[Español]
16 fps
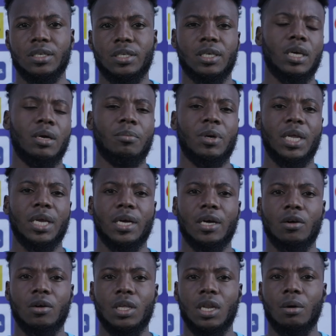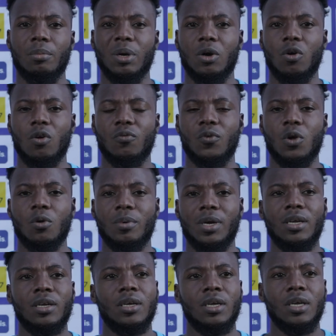se ha manejado de la mejor forma,